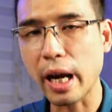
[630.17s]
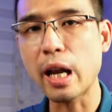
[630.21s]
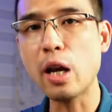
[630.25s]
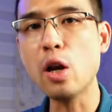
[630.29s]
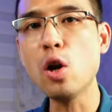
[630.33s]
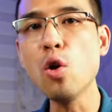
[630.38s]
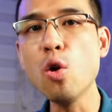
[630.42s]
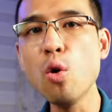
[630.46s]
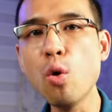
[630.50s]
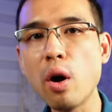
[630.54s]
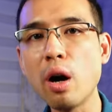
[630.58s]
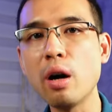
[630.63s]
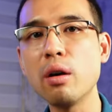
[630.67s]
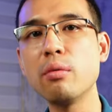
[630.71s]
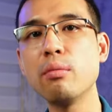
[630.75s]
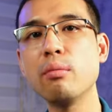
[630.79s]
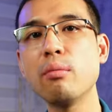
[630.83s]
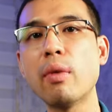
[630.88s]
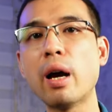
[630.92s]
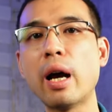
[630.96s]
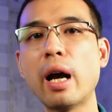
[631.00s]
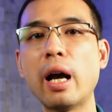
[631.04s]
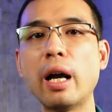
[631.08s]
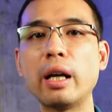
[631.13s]
cái
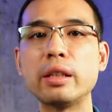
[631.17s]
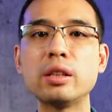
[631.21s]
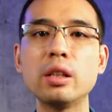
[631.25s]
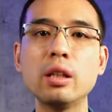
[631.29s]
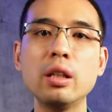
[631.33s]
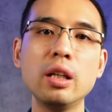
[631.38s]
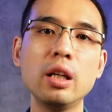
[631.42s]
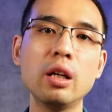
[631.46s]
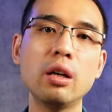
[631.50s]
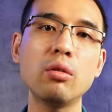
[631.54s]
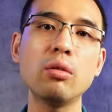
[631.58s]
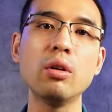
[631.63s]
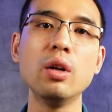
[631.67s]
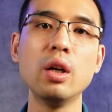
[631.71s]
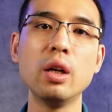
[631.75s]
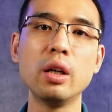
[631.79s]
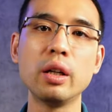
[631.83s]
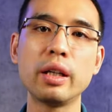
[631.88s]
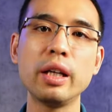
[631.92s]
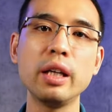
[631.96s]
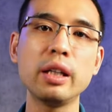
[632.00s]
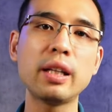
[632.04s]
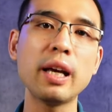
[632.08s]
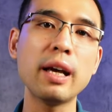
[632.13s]
luồng mà dữ liệu
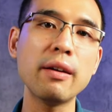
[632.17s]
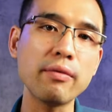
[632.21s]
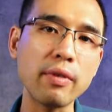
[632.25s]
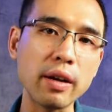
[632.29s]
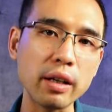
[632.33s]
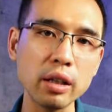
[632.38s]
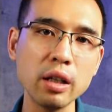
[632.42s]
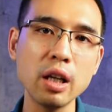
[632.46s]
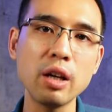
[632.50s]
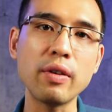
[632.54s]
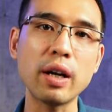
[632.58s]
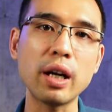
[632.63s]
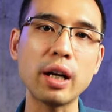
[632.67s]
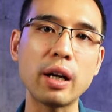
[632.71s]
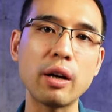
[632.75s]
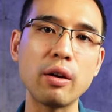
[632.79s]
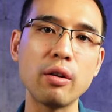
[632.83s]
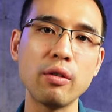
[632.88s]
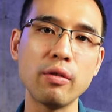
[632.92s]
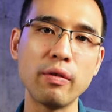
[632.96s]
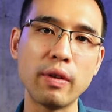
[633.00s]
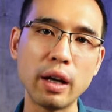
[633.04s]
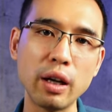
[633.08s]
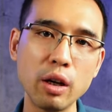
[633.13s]
khi thêm và đưa vào
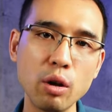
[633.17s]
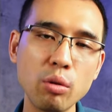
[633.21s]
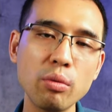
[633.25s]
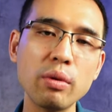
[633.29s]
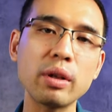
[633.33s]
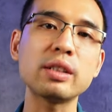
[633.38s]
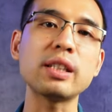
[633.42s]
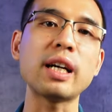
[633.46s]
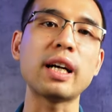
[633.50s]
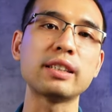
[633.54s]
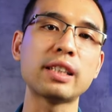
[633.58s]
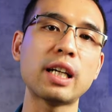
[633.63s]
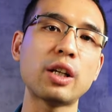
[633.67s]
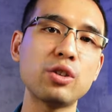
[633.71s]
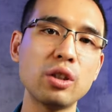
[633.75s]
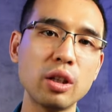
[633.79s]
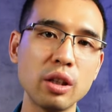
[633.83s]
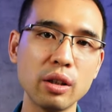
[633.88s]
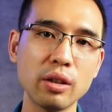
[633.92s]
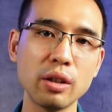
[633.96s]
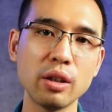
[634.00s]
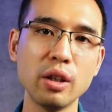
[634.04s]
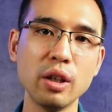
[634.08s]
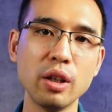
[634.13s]
và lúc mà trả ra
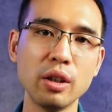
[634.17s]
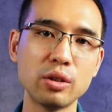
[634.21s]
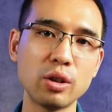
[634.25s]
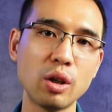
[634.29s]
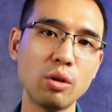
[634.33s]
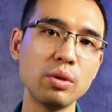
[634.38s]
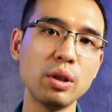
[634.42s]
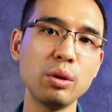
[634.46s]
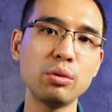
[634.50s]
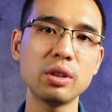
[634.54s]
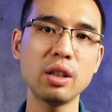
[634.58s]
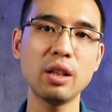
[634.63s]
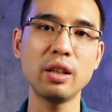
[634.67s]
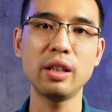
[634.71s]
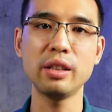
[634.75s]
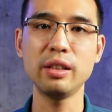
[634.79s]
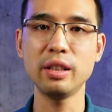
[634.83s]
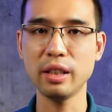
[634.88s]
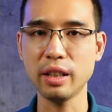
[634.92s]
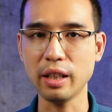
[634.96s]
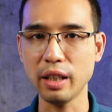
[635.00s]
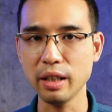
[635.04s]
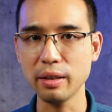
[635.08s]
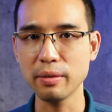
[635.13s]
cho cho ông user là
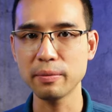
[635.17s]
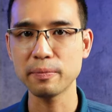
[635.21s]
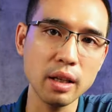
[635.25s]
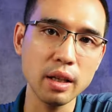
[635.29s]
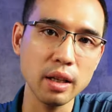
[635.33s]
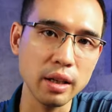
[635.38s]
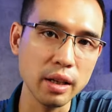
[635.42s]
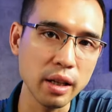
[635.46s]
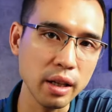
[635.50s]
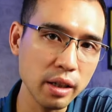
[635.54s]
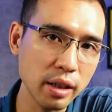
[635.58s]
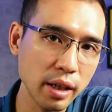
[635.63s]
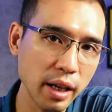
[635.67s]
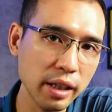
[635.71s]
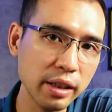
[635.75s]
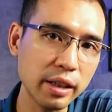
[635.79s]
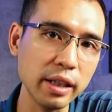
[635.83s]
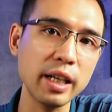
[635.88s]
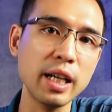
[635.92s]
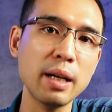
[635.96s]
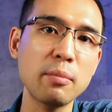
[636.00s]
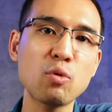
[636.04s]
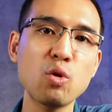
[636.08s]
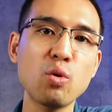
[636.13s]
như thế đến đây
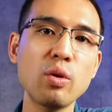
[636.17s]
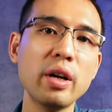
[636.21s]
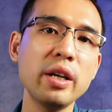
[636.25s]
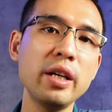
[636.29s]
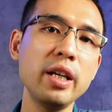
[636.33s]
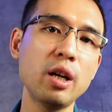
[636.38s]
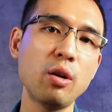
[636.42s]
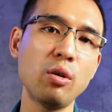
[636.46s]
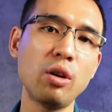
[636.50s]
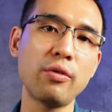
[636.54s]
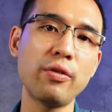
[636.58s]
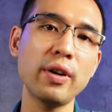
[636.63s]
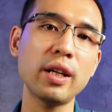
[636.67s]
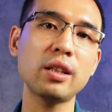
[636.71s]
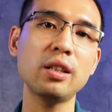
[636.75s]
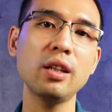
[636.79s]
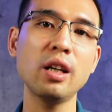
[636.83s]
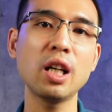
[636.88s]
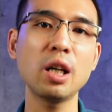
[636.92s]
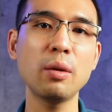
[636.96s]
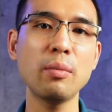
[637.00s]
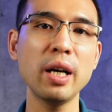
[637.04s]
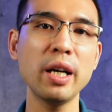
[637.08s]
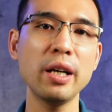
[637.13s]
thì anh em cũng đã hiểu là
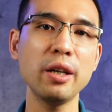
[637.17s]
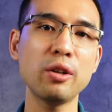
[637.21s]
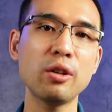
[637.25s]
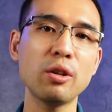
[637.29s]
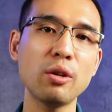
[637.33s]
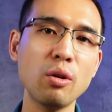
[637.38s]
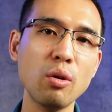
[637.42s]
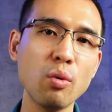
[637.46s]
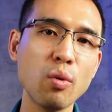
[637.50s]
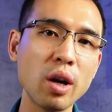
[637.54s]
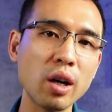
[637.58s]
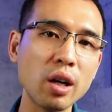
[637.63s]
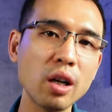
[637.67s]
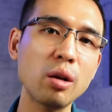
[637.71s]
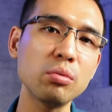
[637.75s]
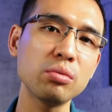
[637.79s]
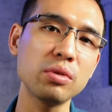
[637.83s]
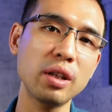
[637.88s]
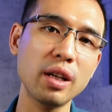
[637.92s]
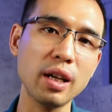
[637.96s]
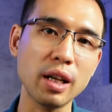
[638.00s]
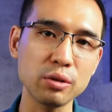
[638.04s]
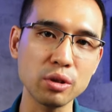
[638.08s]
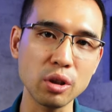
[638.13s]
vector database nó hoạt động
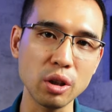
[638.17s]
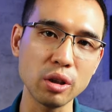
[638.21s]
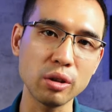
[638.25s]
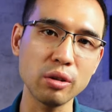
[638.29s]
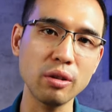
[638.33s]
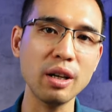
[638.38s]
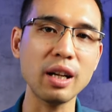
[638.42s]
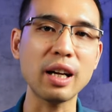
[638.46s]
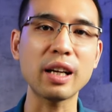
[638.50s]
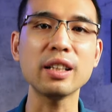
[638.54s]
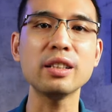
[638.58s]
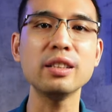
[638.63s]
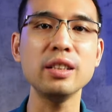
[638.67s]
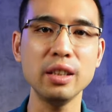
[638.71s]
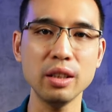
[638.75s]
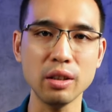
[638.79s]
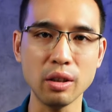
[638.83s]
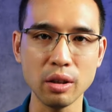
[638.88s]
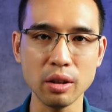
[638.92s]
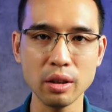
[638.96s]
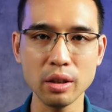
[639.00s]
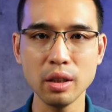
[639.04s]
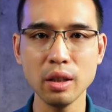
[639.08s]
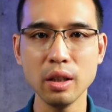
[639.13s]
như thế nào rồi nó là cái gì
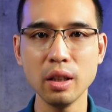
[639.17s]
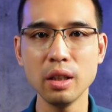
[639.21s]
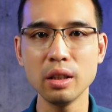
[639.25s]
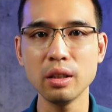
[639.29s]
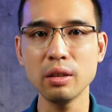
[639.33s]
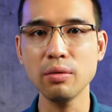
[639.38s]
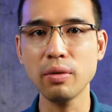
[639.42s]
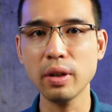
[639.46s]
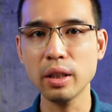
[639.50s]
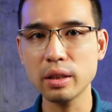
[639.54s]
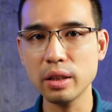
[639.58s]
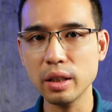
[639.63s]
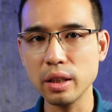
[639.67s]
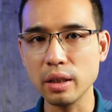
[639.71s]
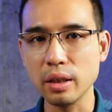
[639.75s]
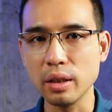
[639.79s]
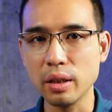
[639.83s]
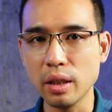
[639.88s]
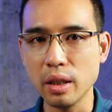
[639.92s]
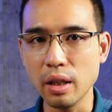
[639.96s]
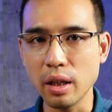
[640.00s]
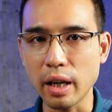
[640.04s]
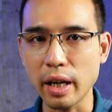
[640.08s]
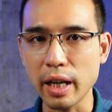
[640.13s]
rồi thế vậy thì
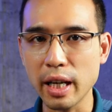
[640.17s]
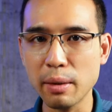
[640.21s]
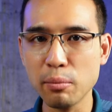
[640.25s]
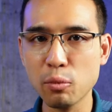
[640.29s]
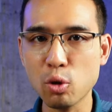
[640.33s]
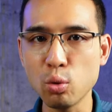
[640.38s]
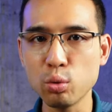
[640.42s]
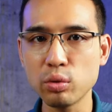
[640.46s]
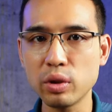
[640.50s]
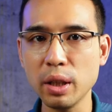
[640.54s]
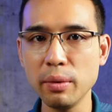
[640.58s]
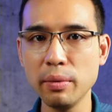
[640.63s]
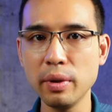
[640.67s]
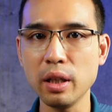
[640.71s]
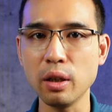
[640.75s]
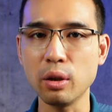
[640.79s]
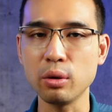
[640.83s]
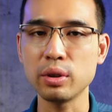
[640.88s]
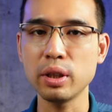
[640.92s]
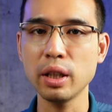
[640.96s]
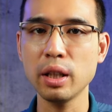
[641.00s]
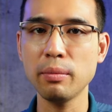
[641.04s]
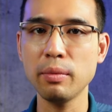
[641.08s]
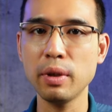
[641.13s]
anh em cùng tìm
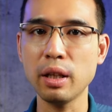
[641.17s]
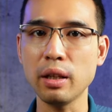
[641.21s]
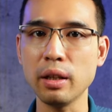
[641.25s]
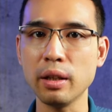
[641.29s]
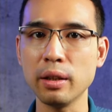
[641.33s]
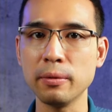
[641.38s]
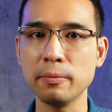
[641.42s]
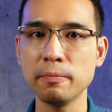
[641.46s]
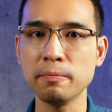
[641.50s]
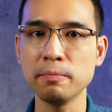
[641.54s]
hiểu xem là